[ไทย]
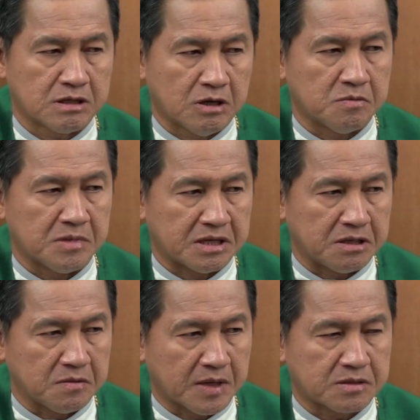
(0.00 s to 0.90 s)
เข้ามาใน
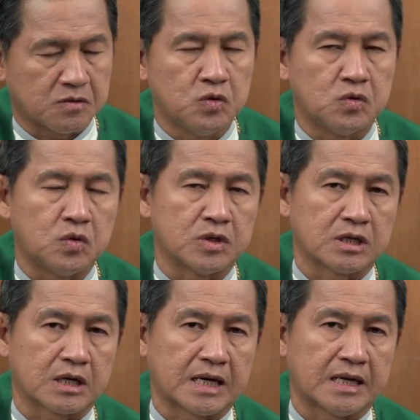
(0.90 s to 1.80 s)
วัดคู่ควร
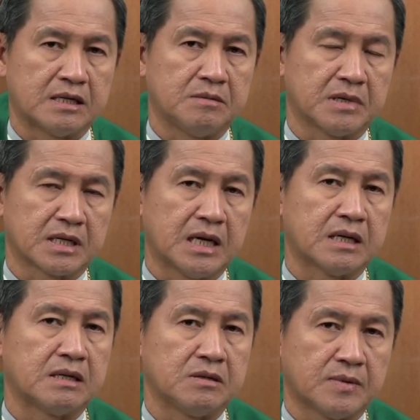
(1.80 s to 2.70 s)
กับการได้มานั่ง
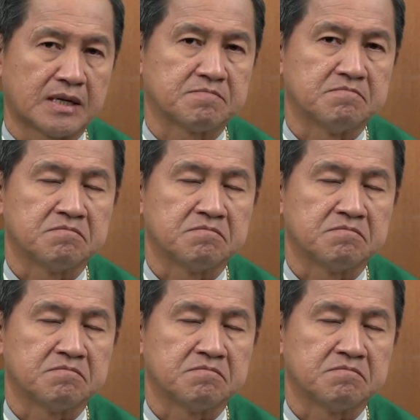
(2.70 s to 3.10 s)
ในวัด